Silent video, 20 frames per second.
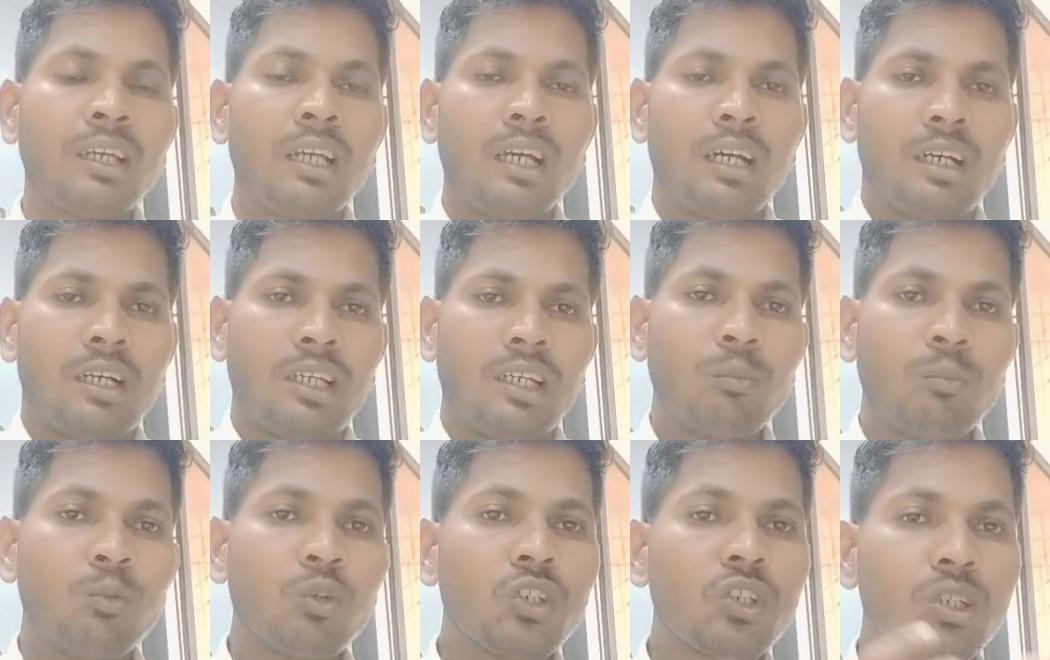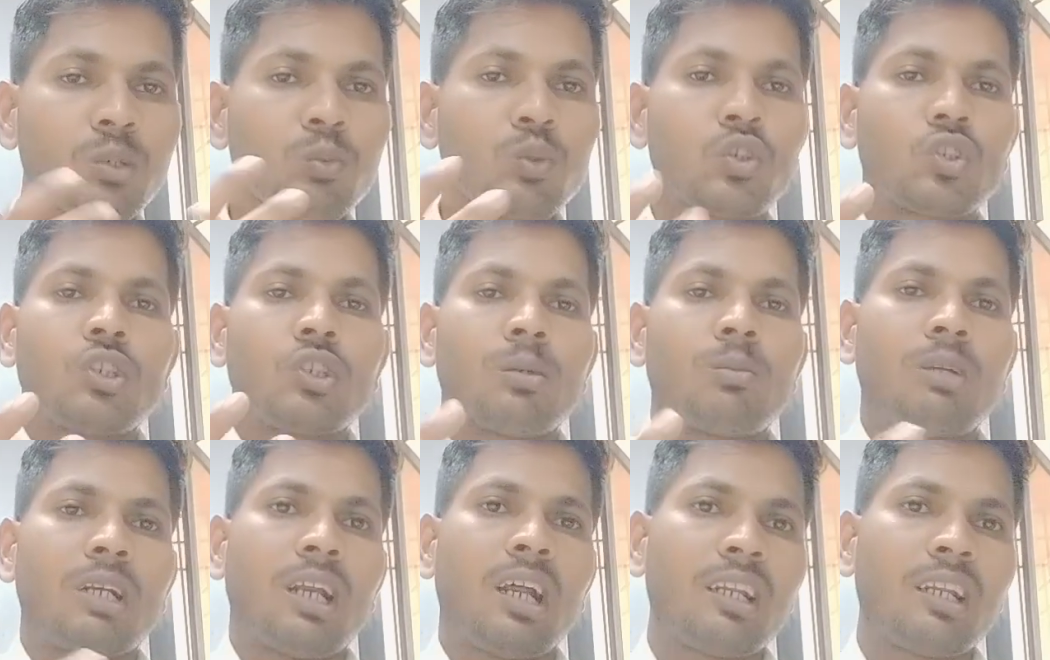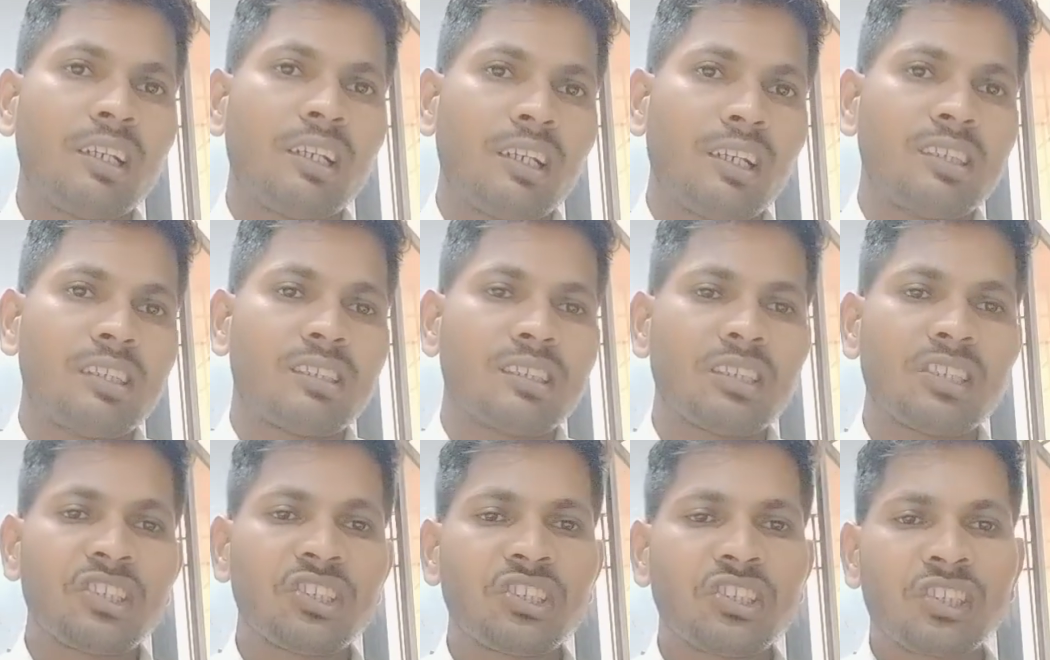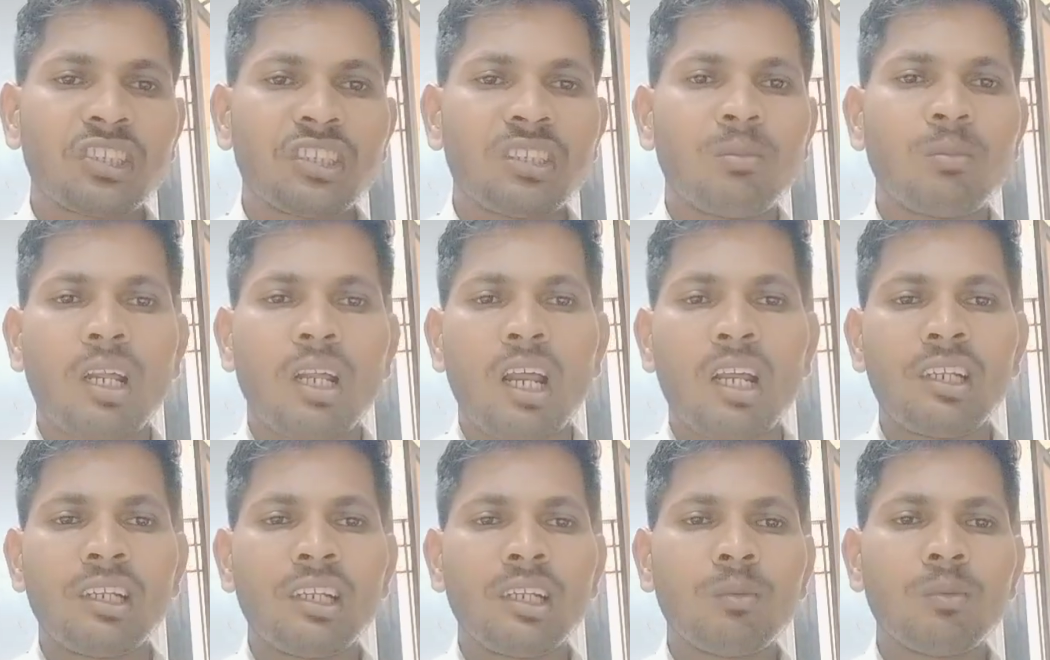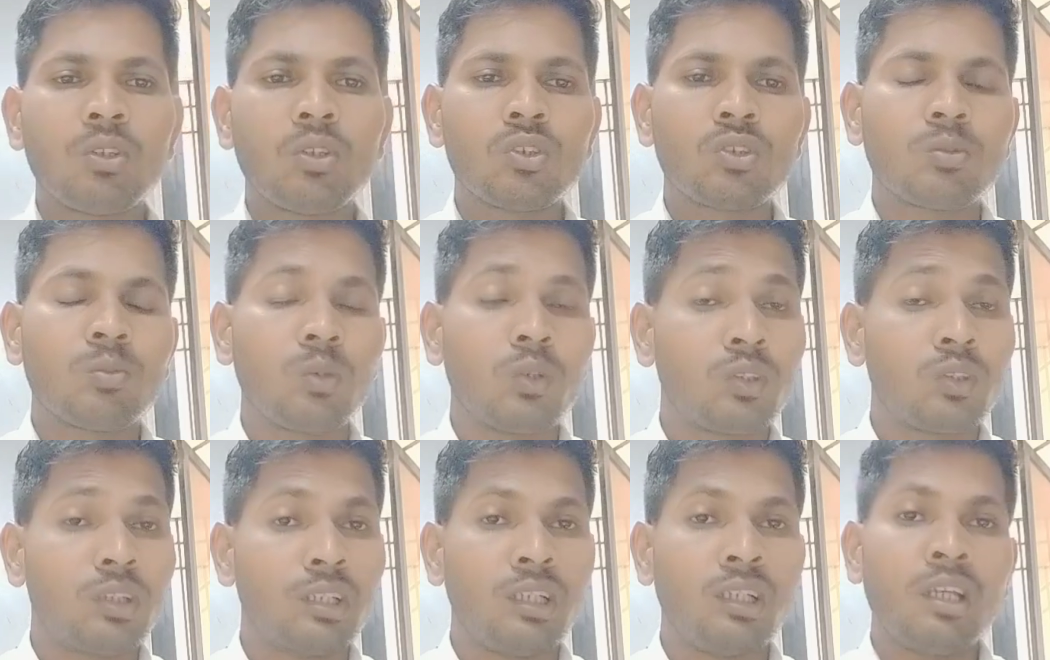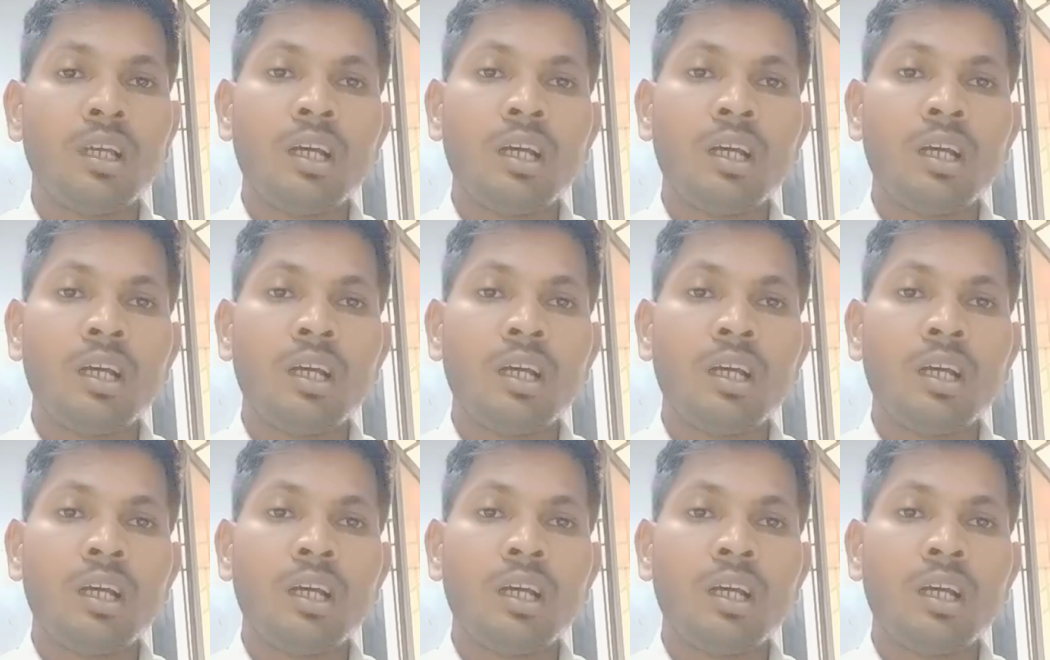इम्यूनिटी बूस्टर बढ़ाने के लिए सहन शक्ति बढ़ाने के लिए भी दोस्त बहुत ही